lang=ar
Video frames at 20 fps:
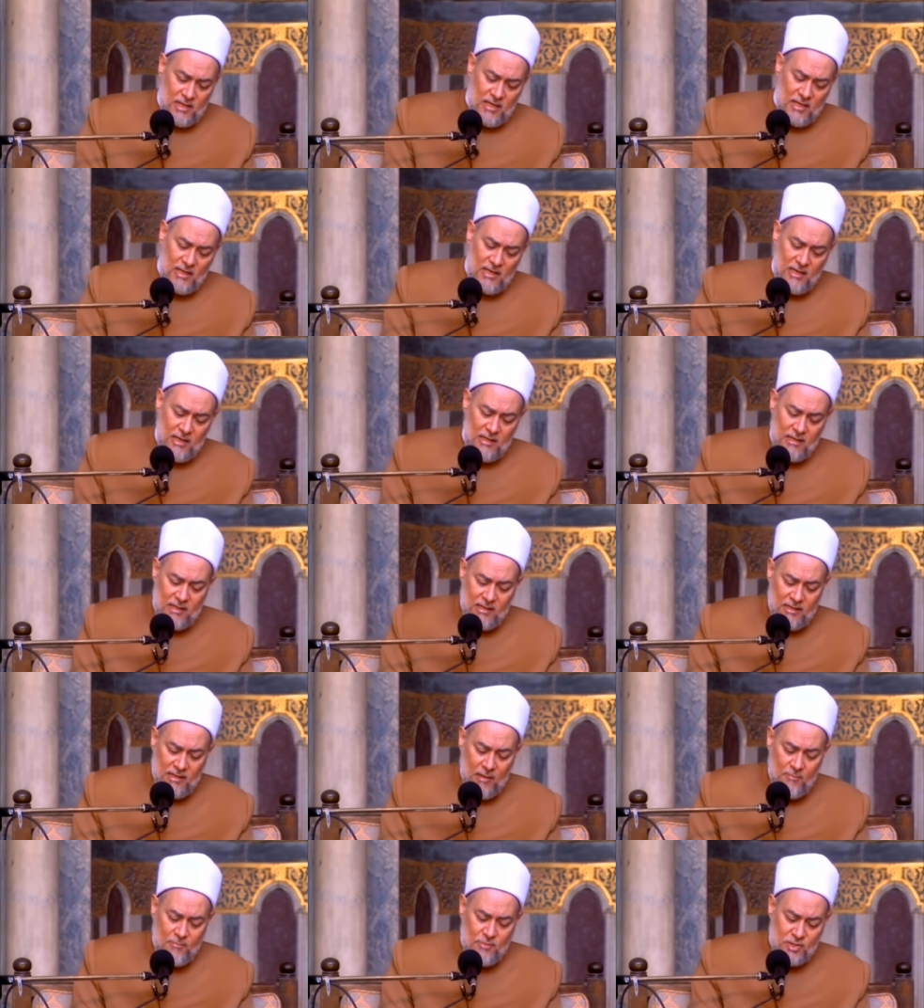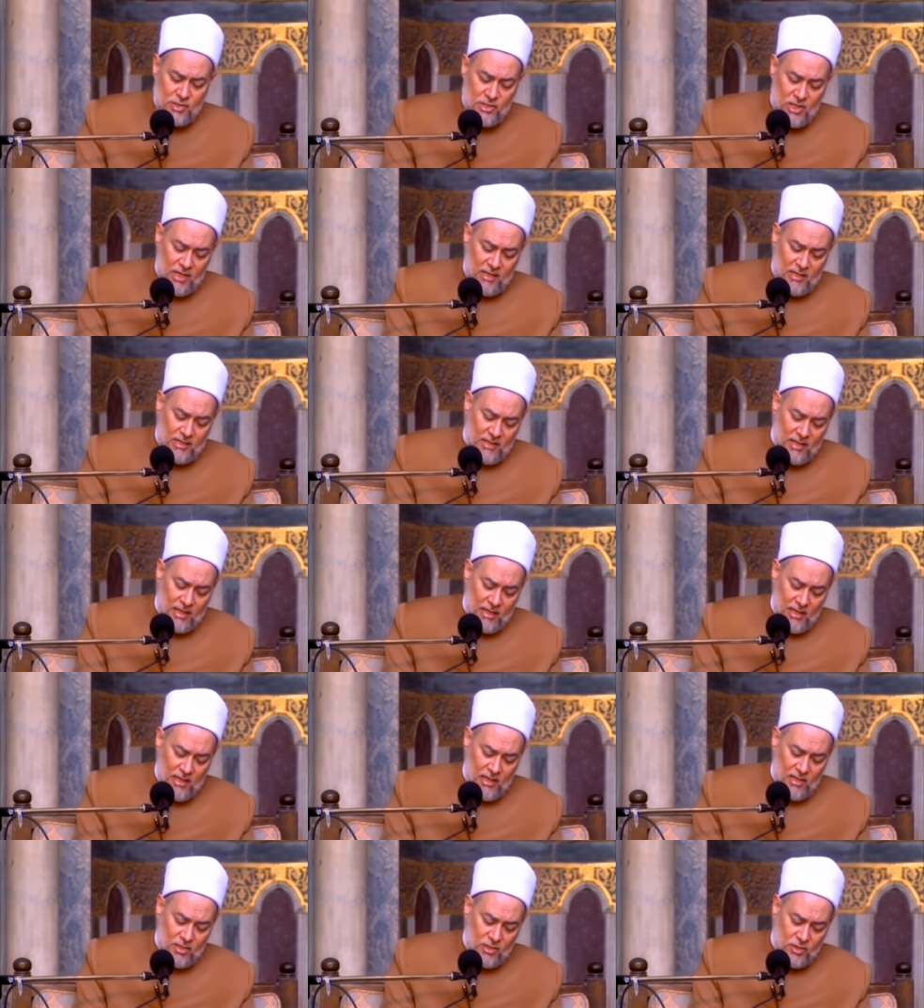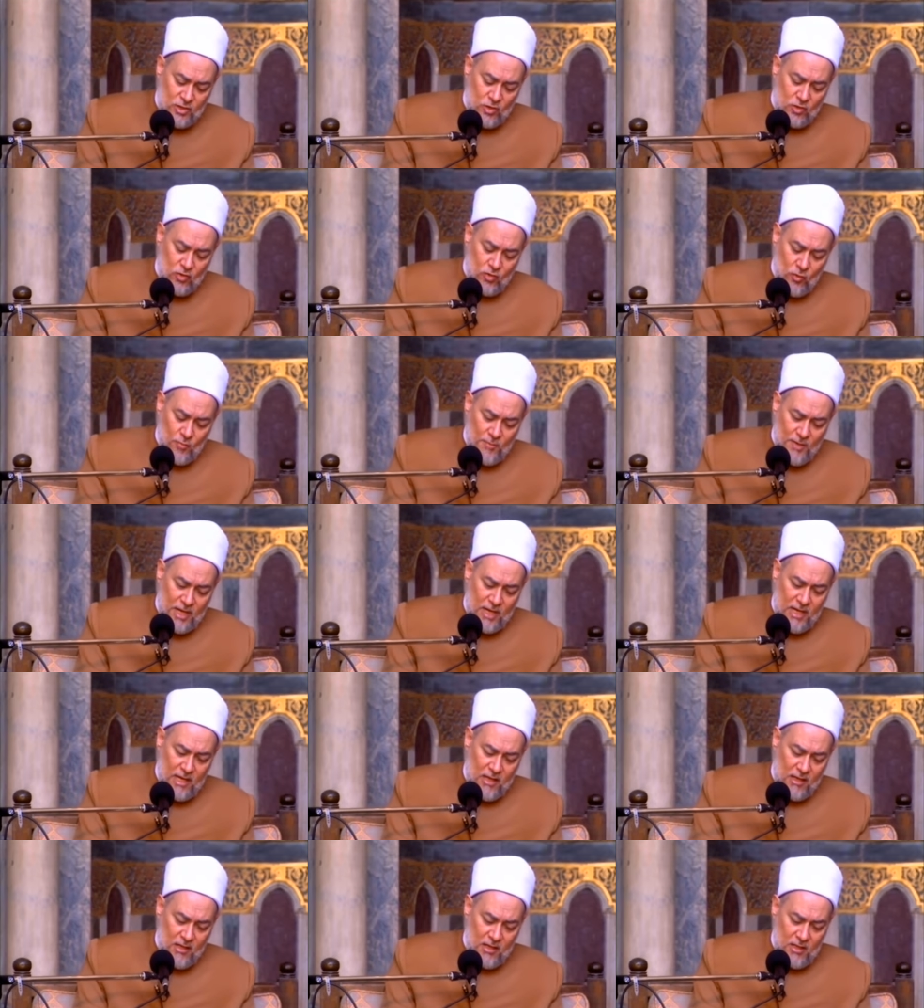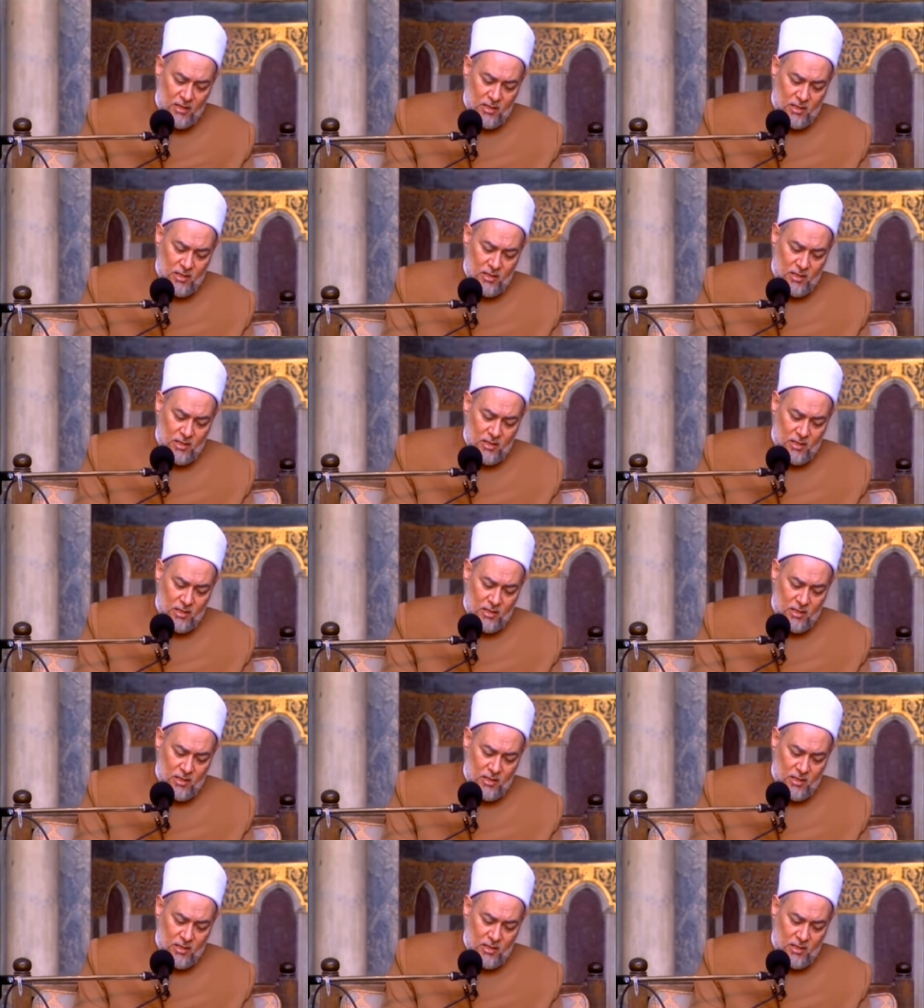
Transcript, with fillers: الكتاب بالشكل ده 604